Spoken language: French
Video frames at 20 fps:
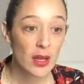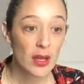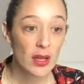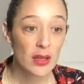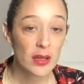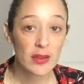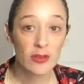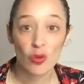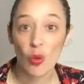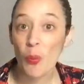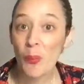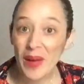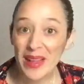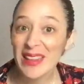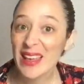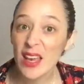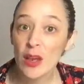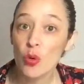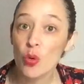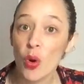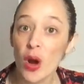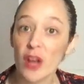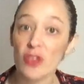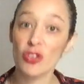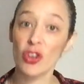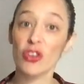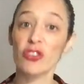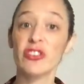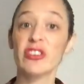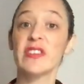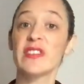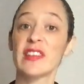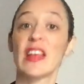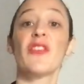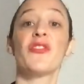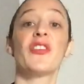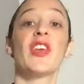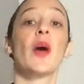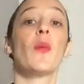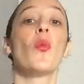qui sont pas très courageuses, qui
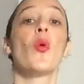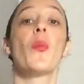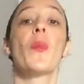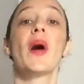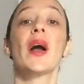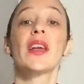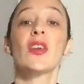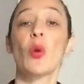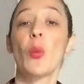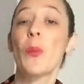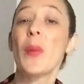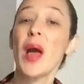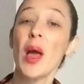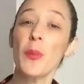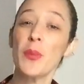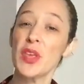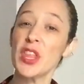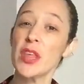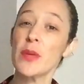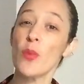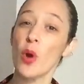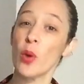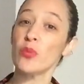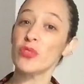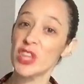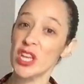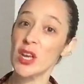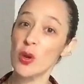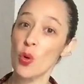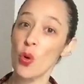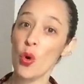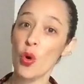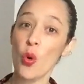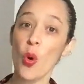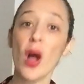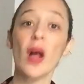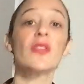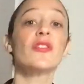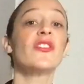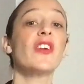s'affirment pas, qui n'ont pas un minimum d'ego,
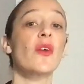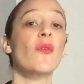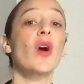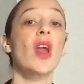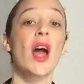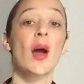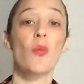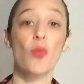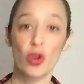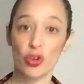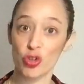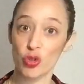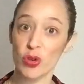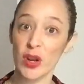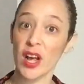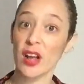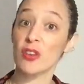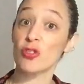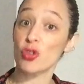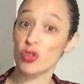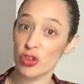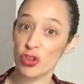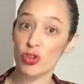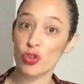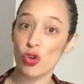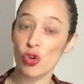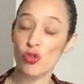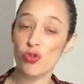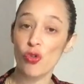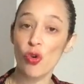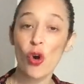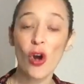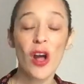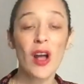quoi, à dire voilà, moi je suis là et je sais ce que je vaux,